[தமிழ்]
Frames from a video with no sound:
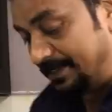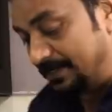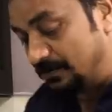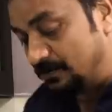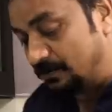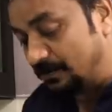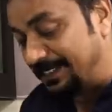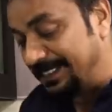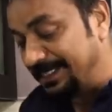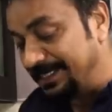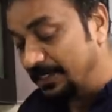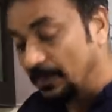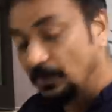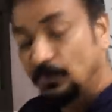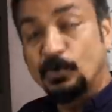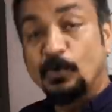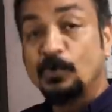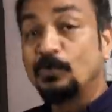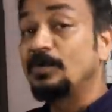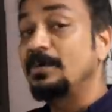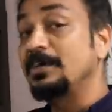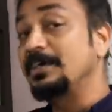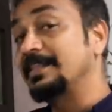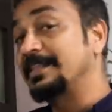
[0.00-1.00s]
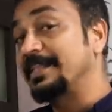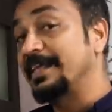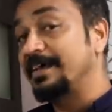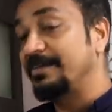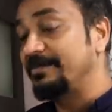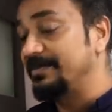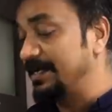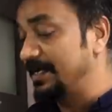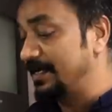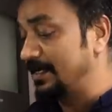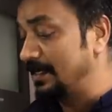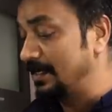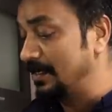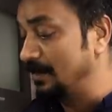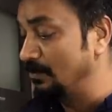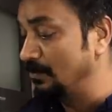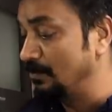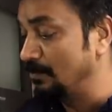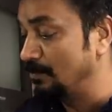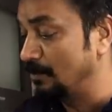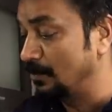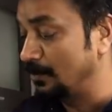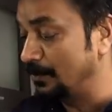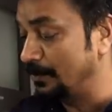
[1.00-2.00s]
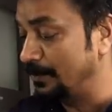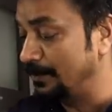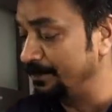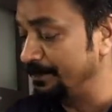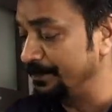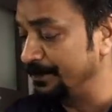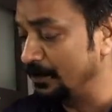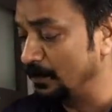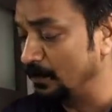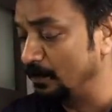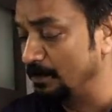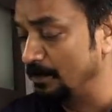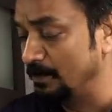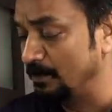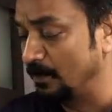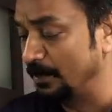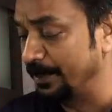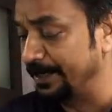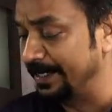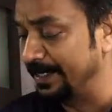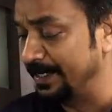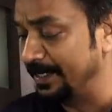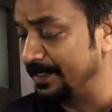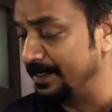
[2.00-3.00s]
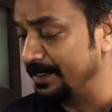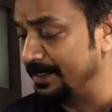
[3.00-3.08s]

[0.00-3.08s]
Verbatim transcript: ஸோ இந்த தொக்குக்கு தேவையான அளவுக்கு மட்டும் உப்பு போடுங்க